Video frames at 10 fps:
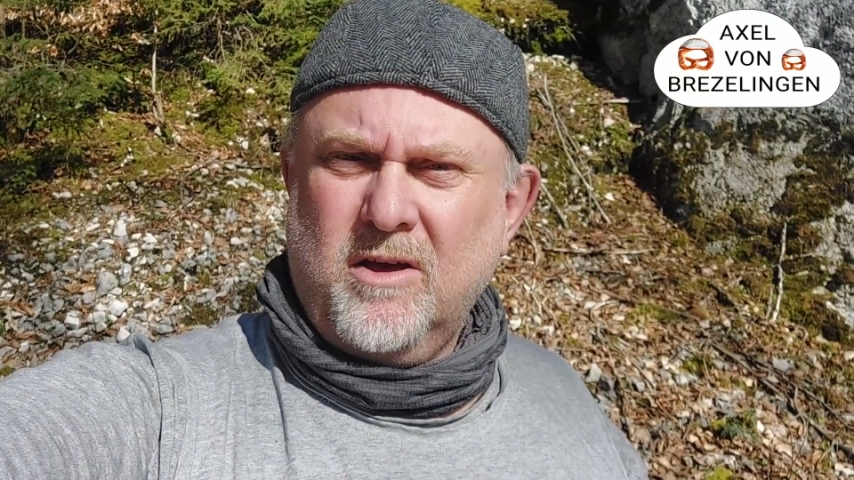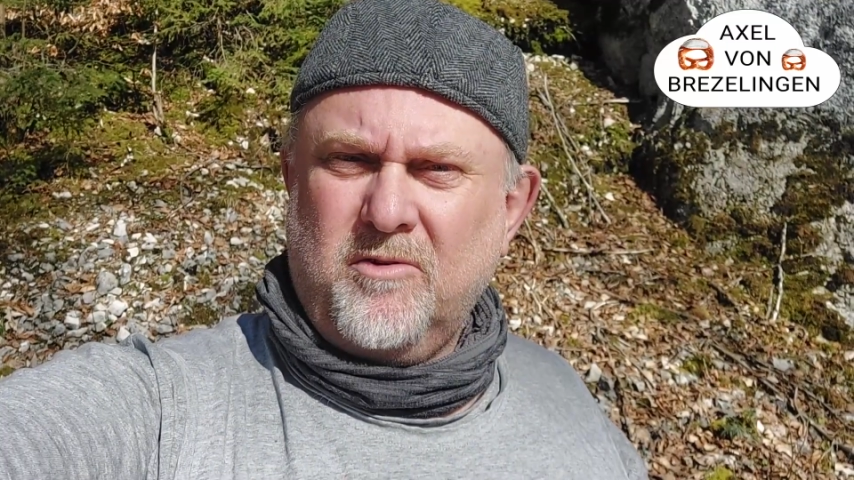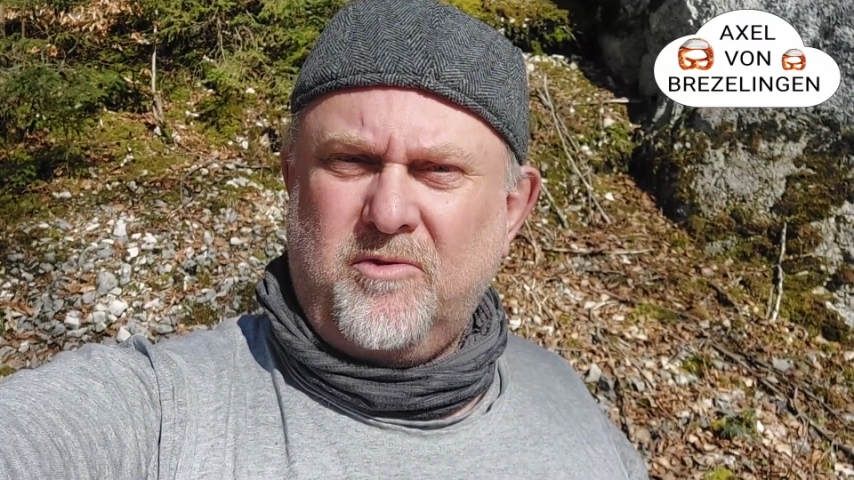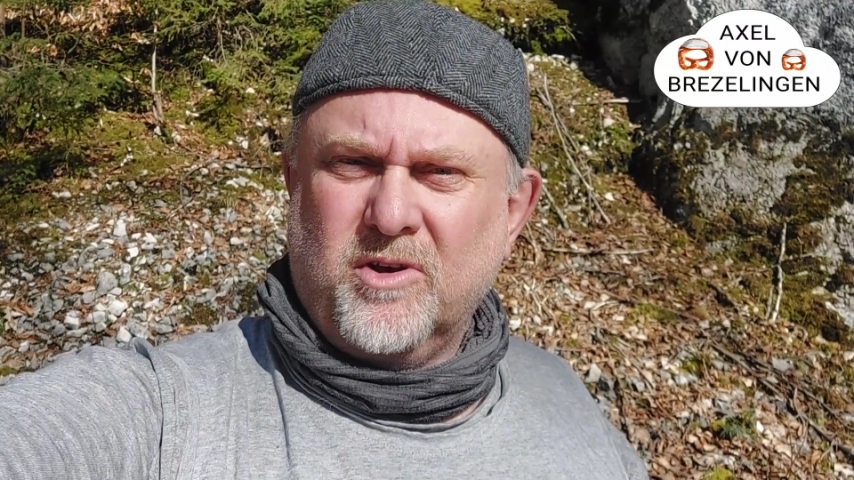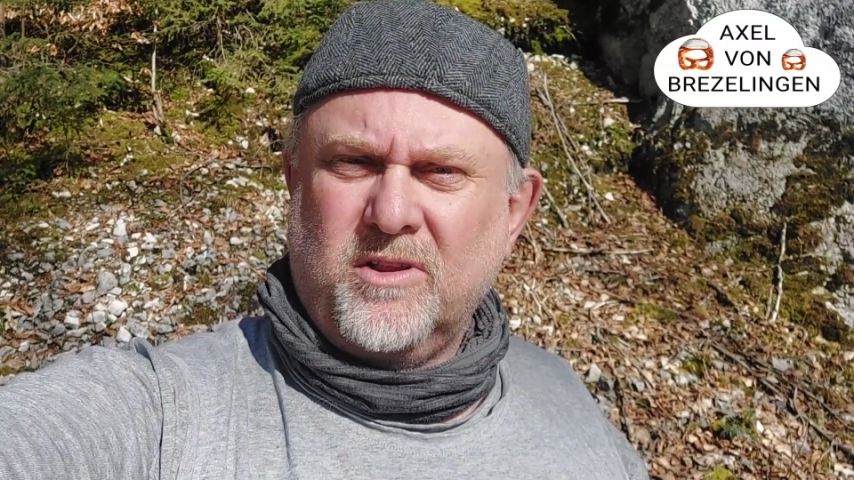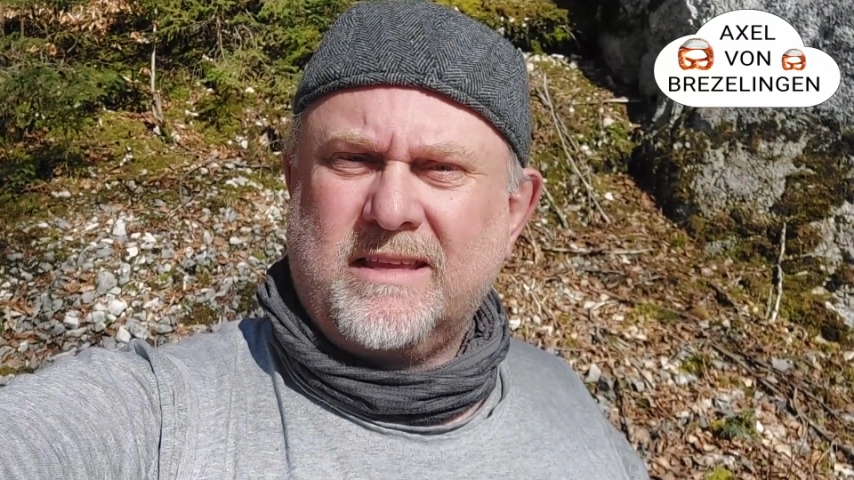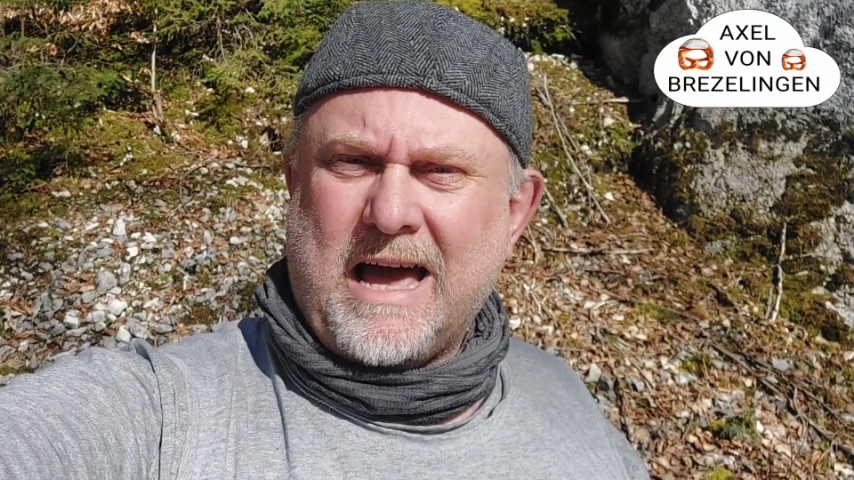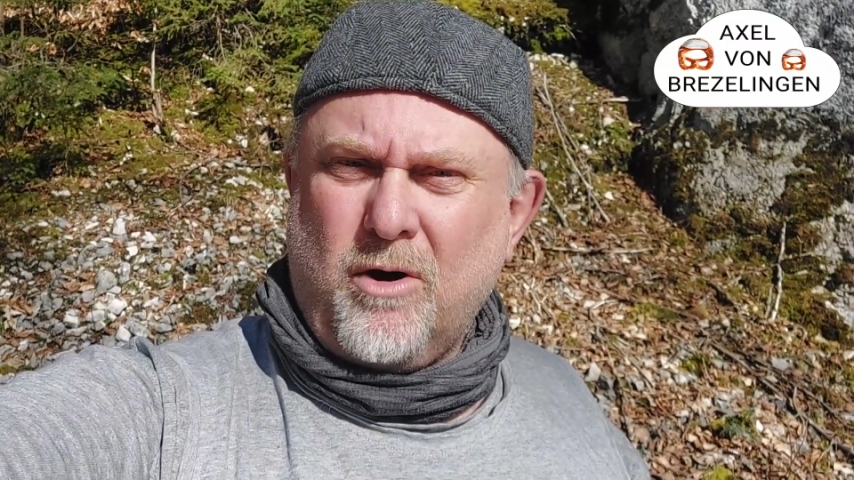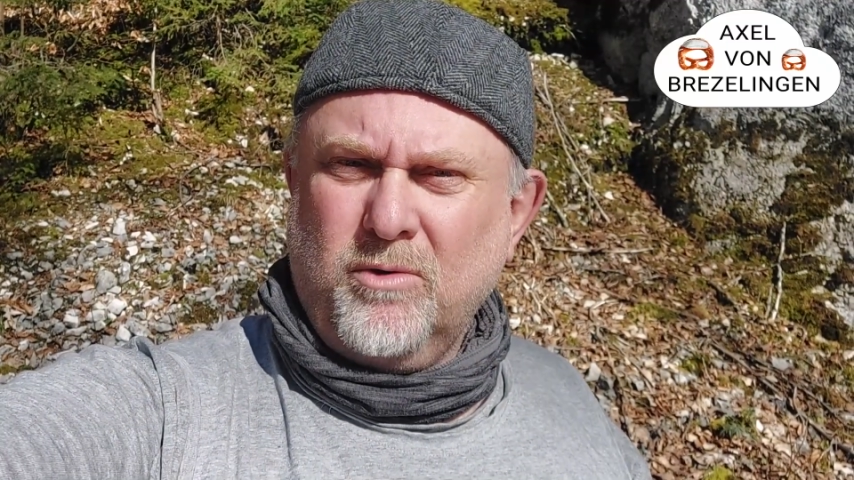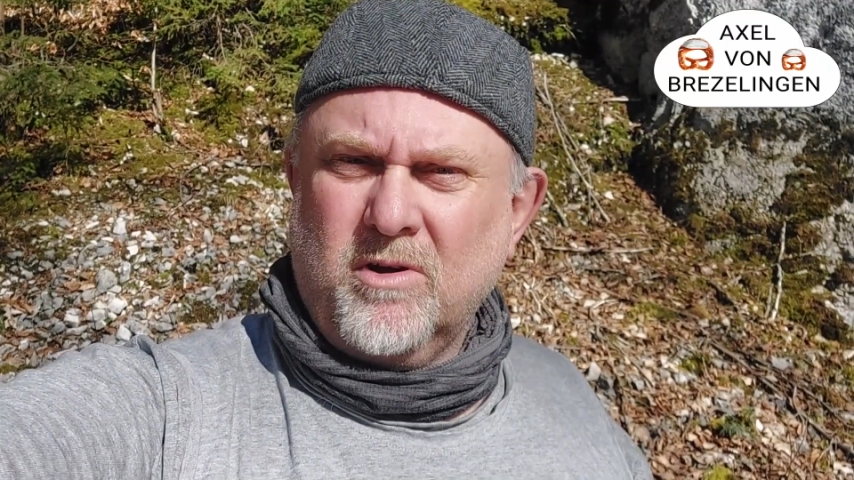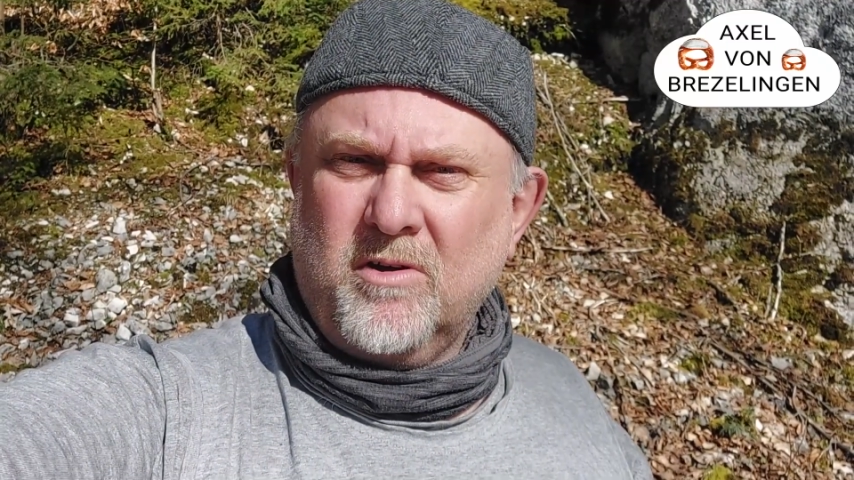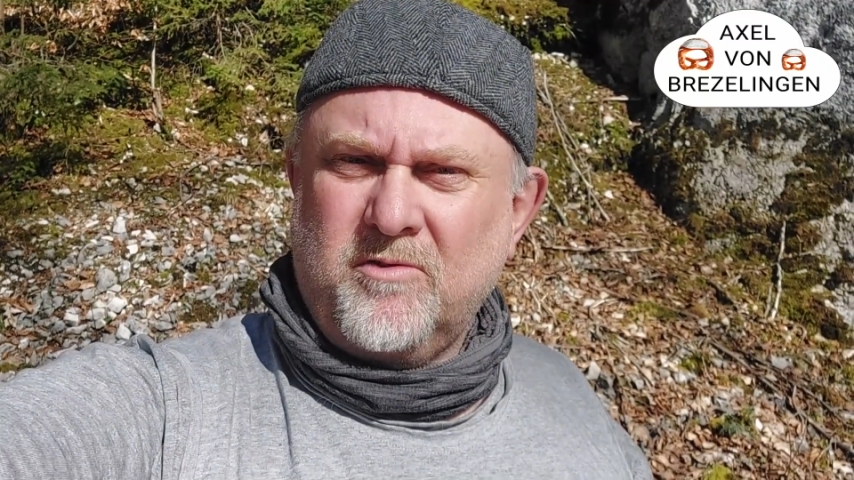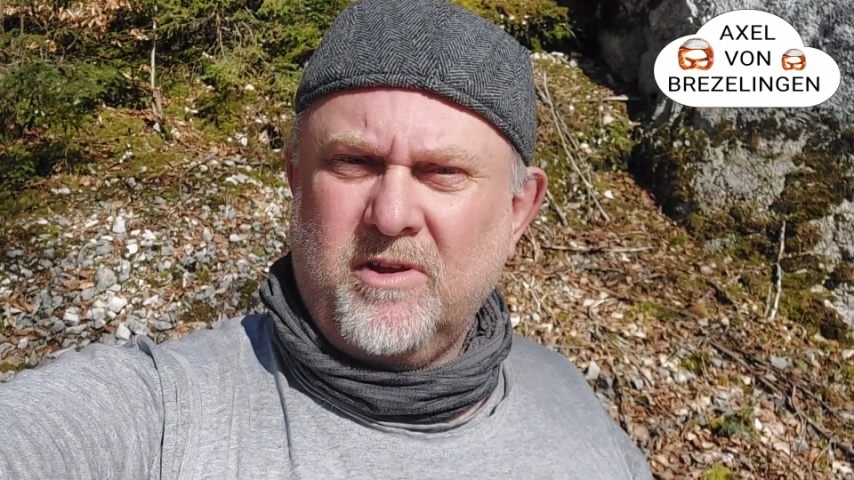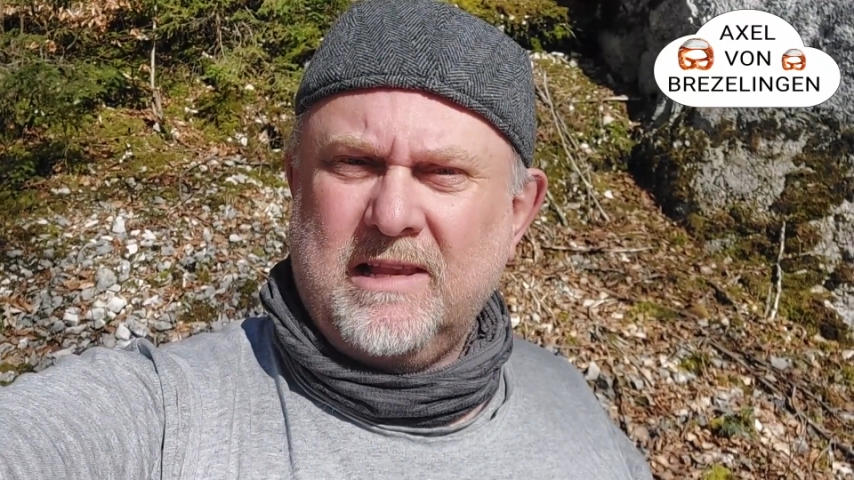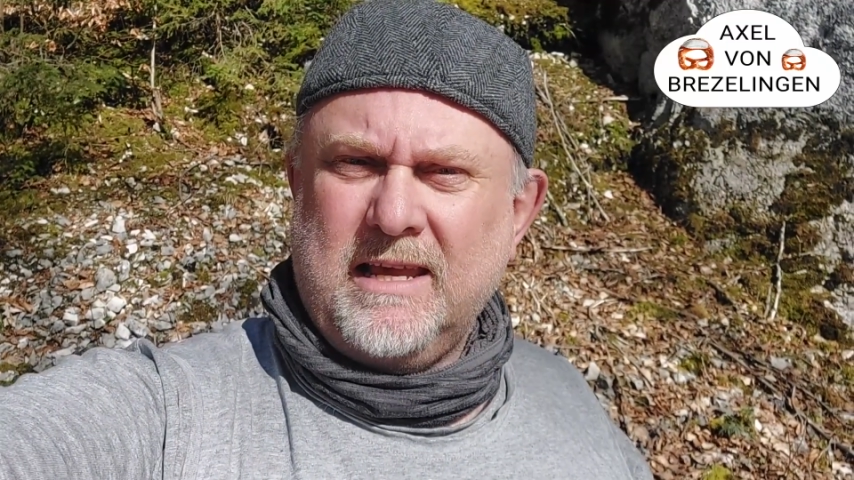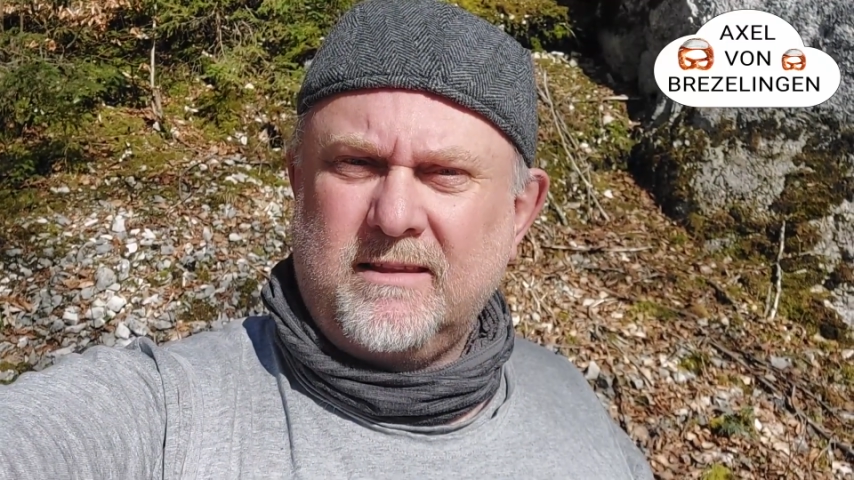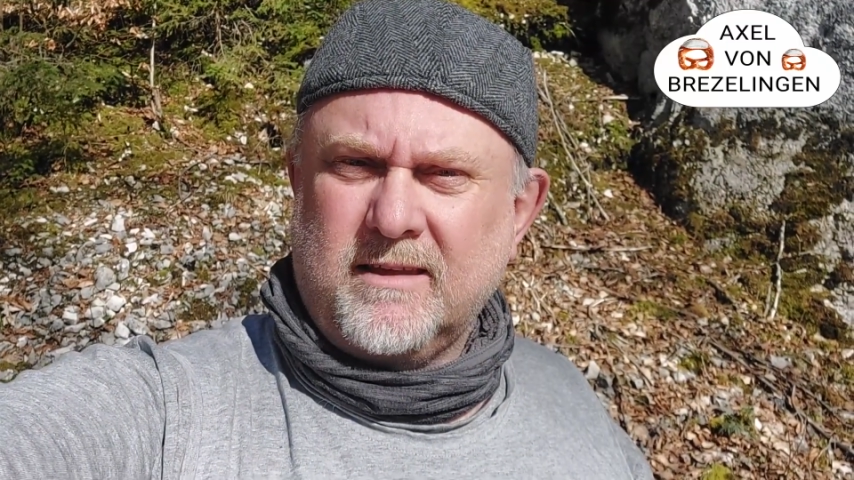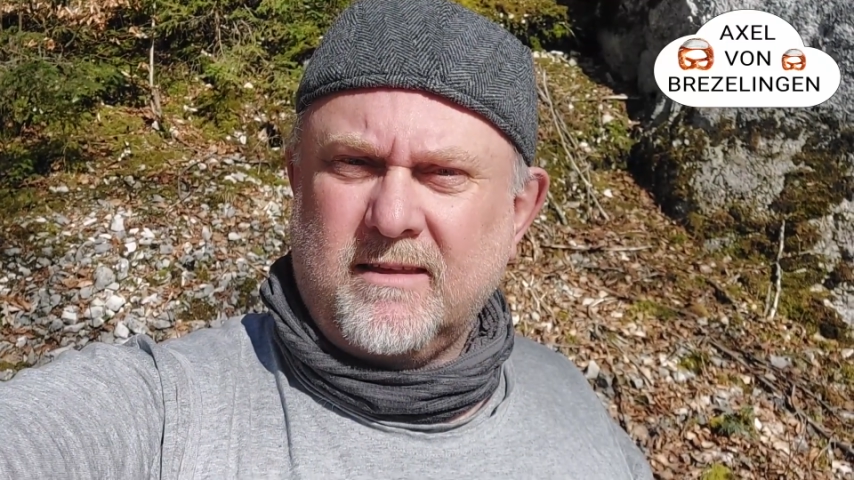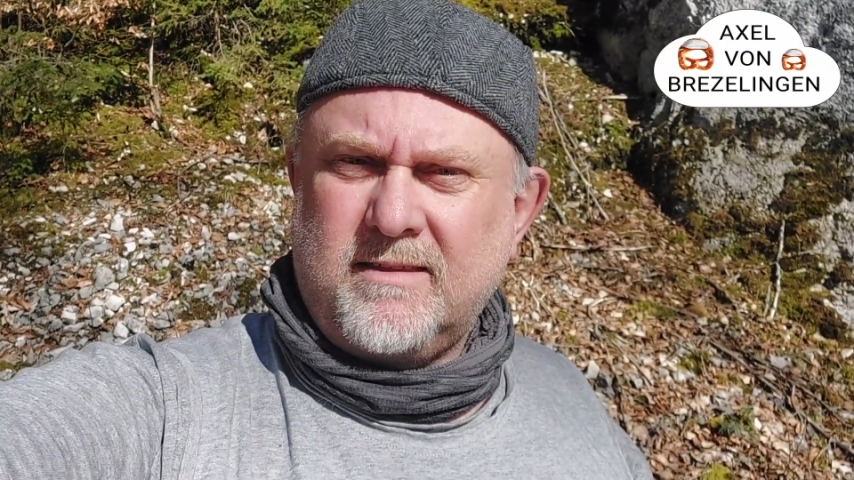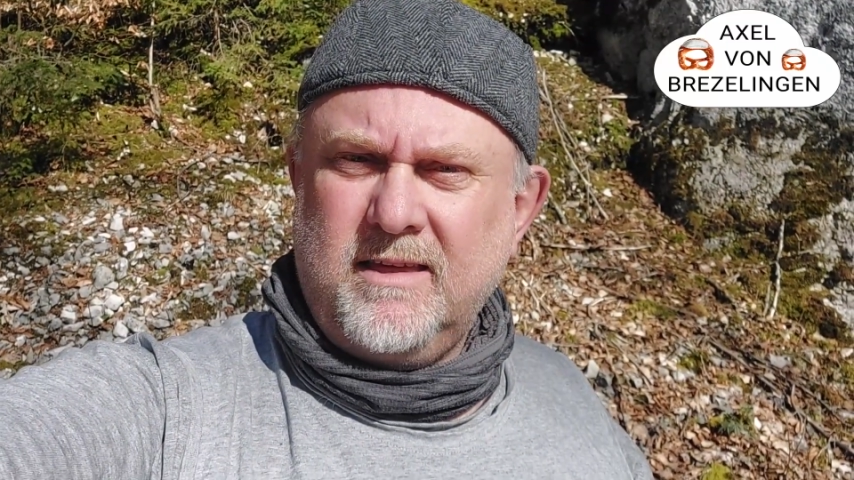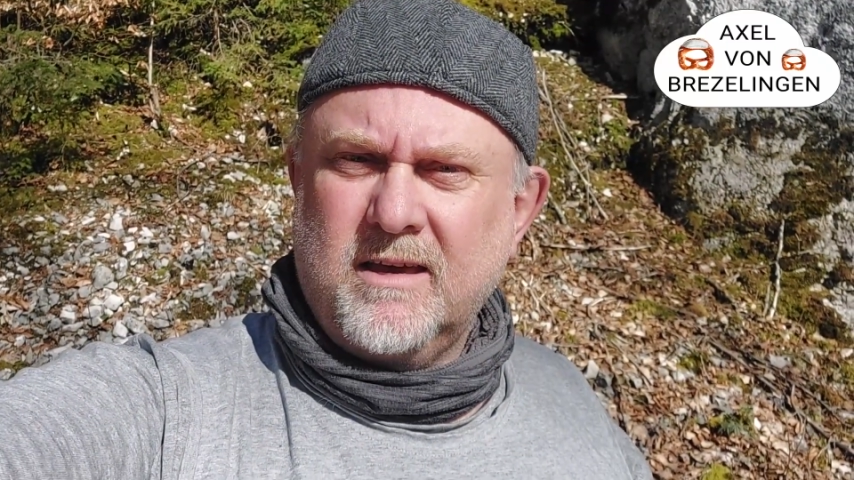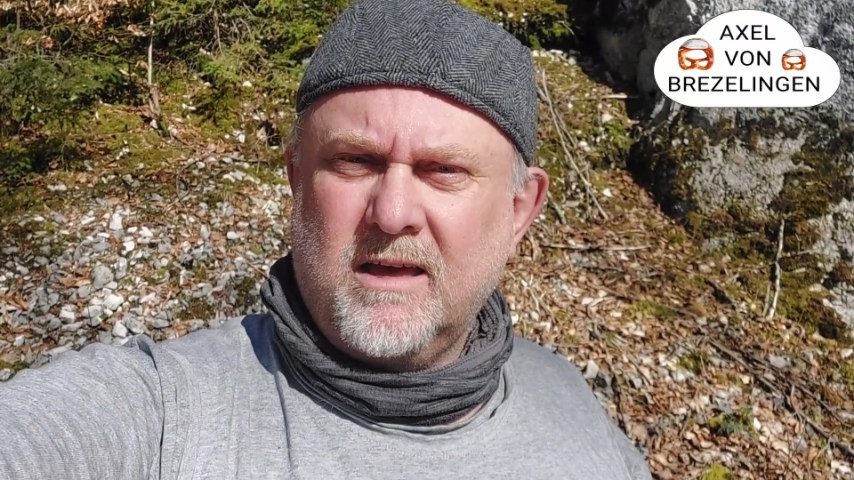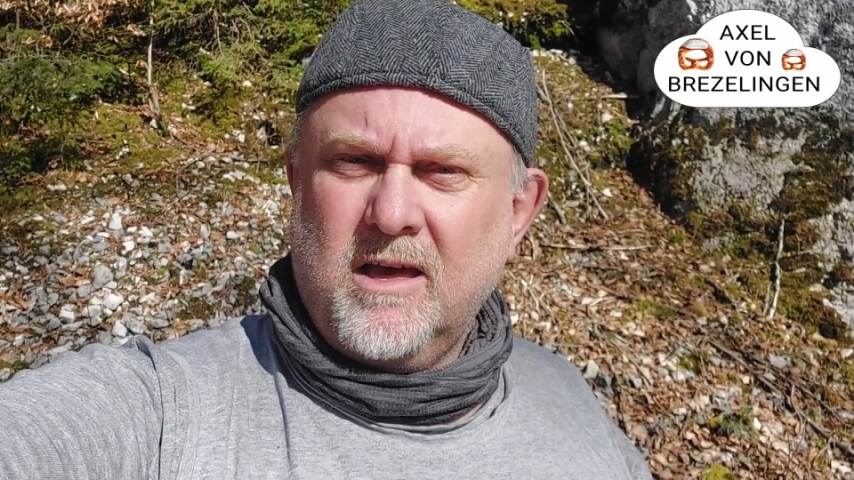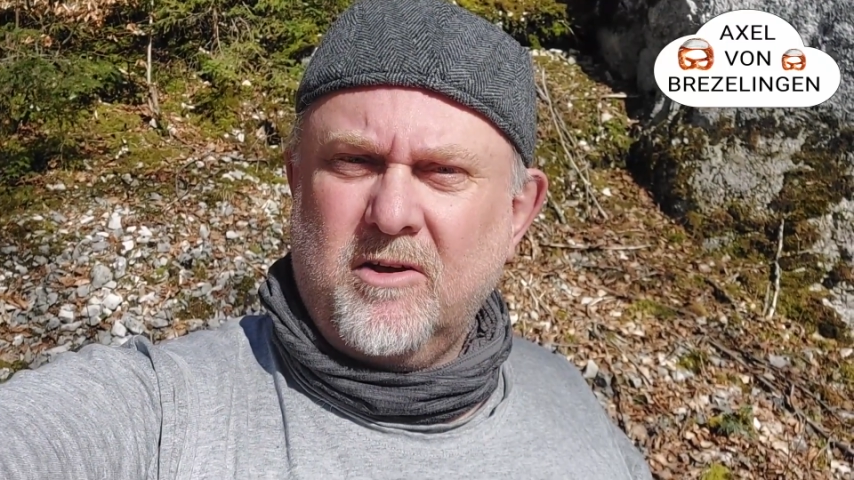für einen Gauner, für einen Liedriger Sier,